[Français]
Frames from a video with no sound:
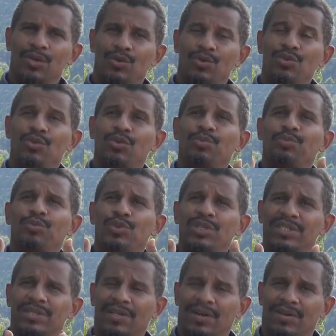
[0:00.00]
une
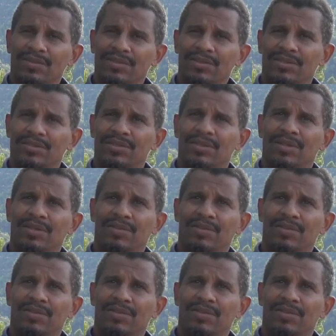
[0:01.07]
puissance